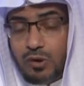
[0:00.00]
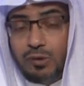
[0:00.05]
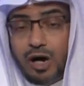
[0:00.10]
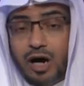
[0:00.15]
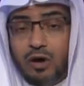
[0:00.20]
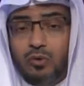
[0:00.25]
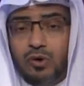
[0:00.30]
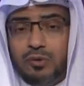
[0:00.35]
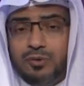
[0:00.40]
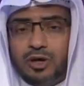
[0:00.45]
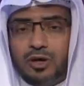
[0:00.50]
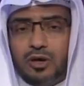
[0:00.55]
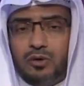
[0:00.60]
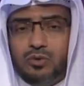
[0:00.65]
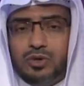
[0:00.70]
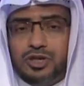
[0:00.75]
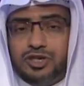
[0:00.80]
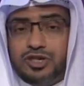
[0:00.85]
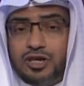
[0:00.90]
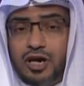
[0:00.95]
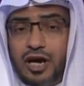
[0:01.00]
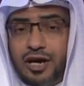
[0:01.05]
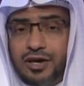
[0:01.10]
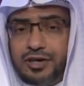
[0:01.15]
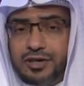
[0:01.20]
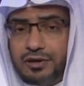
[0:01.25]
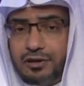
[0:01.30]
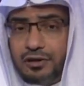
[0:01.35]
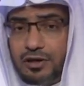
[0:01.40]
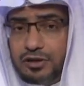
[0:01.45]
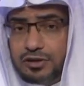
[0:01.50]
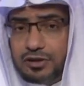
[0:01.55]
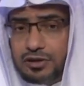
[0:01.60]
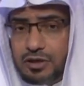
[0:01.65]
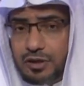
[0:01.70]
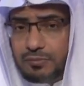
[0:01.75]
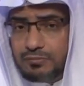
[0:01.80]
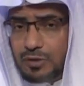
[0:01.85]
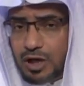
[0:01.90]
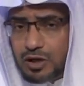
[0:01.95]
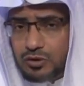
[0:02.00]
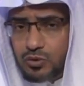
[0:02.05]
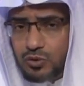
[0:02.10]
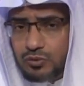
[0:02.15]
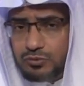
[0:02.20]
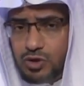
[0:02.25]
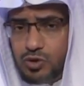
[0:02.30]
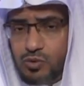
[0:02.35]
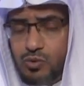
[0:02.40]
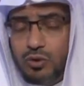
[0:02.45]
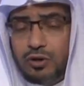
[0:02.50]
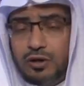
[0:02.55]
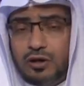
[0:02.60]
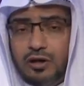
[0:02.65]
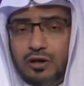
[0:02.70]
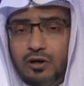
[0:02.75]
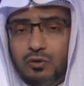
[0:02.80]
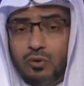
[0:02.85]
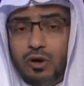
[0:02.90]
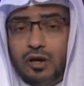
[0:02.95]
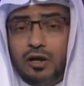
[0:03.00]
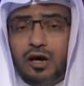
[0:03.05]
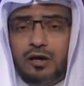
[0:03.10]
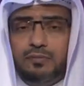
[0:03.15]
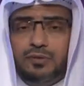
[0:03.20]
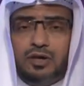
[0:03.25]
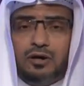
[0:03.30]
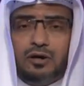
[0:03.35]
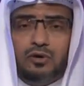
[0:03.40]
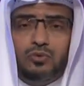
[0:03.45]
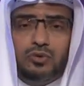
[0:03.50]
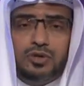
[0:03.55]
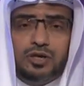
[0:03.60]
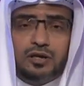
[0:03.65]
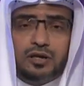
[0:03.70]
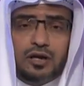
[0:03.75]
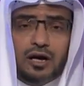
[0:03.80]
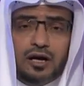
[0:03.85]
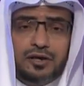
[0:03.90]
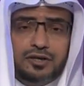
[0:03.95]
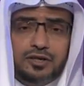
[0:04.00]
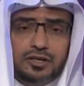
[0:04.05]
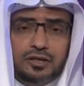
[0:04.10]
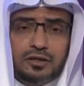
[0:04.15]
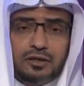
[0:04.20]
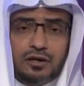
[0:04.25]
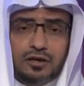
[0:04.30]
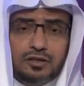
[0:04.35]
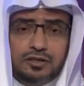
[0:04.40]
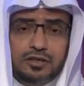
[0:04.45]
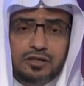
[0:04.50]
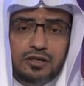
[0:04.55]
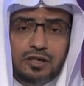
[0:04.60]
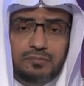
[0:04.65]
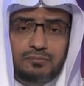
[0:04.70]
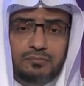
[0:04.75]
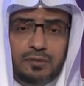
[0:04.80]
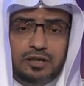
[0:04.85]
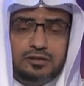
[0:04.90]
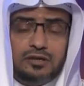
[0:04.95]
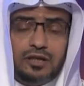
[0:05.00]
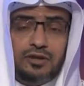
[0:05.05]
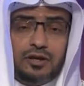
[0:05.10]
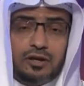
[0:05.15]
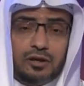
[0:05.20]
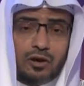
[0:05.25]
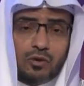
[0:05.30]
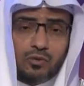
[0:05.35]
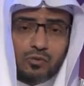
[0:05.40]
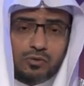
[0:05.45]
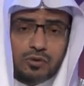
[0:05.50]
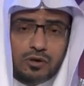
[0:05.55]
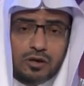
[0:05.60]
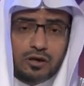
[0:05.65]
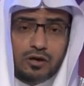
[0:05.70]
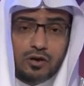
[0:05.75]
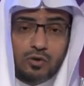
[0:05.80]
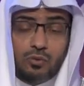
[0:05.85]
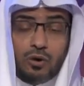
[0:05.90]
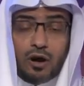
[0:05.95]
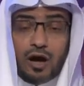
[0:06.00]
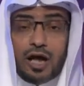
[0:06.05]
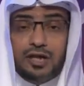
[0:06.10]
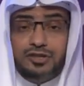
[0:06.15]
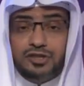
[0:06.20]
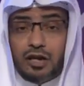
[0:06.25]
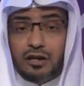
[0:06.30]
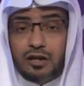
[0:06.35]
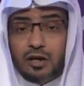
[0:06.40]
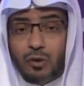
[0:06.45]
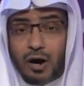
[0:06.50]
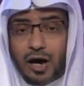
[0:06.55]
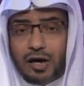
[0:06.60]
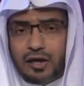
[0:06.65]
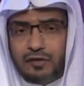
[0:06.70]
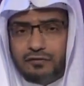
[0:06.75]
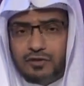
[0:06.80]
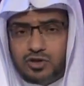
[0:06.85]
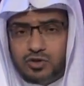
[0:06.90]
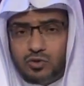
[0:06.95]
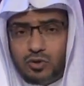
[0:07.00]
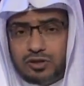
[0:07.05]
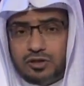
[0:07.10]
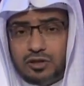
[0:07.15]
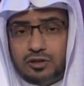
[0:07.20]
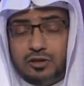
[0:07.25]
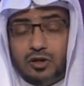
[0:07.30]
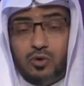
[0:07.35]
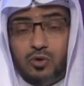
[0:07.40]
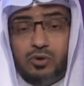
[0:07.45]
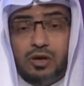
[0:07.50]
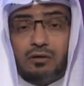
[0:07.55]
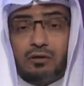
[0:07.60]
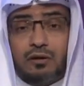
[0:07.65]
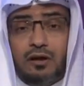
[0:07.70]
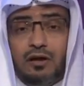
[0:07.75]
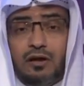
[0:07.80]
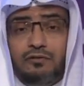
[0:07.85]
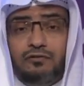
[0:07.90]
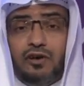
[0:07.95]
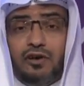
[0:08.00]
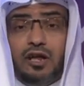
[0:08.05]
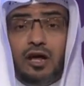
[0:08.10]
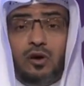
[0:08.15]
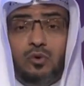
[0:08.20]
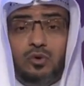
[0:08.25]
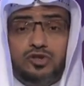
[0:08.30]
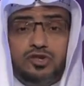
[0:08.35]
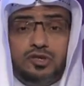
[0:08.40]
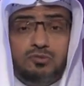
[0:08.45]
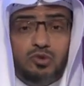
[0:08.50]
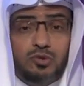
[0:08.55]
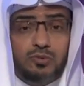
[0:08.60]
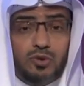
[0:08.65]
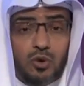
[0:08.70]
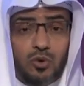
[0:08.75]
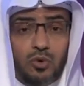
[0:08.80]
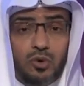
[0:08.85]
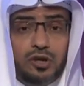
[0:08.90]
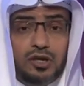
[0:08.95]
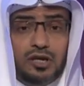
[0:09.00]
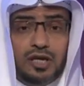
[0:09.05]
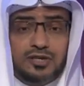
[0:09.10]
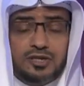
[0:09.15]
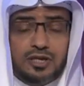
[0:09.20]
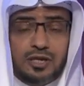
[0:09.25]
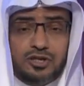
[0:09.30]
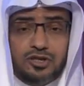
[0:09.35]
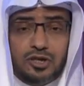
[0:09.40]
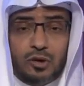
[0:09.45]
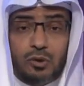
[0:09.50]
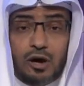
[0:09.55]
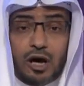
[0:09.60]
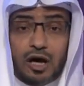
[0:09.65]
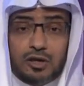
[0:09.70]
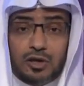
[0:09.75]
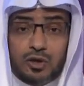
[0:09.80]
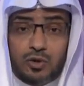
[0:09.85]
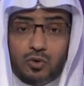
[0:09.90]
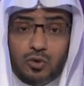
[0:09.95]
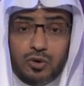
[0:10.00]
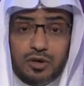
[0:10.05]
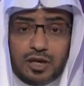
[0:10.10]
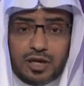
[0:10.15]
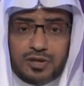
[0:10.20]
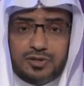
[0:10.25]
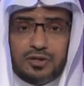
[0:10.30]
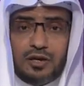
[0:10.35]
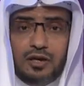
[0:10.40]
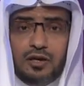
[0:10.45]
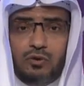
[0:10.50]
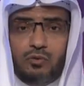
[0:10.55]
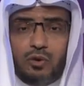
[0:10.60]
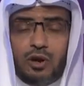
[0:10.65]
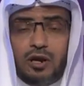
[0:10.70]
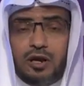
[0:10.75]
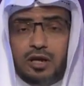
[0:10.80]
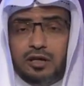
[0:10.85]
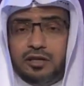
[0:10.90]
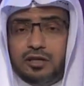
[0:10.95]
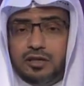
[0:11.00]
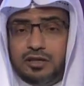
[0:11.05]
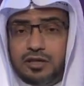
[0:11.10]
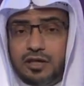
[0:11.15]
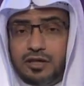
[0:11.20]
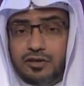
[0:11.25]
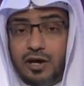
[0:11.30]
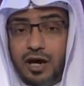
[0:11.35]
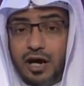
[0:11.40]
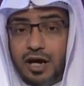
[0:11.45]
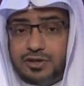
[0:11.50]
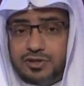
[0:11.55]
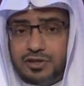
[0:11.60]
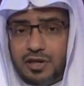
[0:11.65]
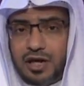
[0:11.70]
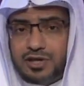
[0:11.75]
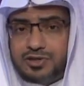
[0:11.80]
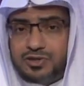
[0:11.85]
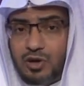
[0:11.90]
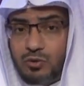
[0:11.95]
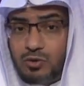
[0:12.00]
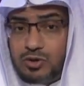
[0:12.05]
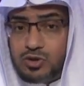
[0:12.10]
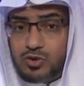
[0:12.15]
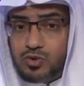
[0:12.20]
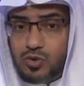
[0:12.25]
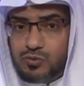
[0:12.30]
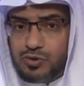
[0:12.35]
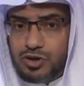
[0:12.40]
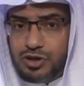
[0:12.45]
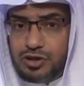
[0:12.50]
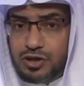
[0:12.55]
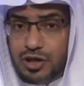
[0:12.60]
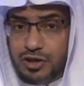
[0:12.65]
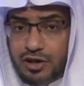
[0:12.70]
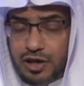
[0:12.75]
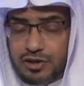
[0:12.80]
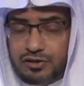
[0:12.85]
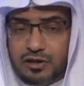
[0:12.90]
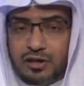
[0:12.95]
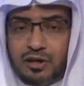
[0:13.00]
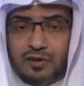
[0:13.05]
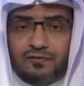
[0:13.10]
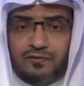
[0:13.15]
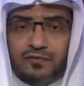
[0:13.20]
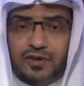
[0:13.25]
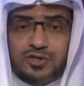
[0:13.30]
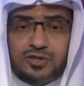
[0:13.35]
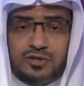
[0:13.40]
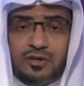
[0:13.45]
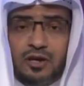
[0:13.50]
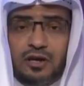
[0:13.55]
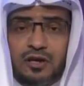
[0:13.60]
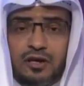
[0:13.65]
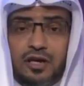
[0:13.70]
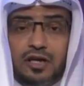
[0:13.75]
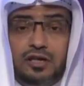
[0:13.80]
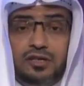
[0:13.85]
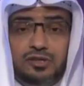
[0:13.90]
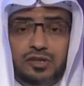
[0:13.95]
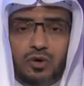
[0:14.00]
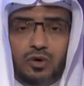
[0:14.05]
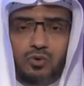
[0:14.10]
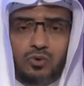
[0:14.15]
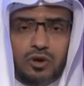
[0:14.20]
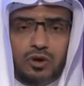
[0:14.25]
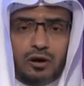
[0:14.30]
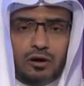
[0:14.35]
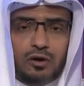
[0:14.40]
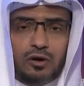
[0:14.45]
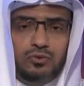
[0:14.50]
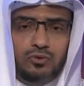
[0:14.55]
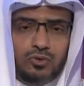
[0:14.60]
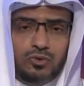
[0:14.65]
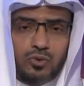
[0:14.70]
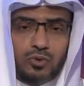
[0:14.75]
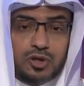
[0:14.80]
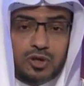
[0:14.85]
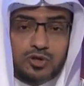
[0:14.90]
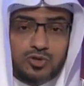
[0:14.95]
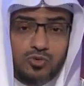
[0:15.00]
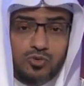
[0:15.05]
وما هو بقول شاعر قليلا ما تؤمنون ولا بقول كاهن قليلا ما تذكرون وقال جل وعلا في سورة التكوير فلا أقسم بالخنس الجوار الكنس والليل إذا عسعس والصبح إذا تنفس إنه لقول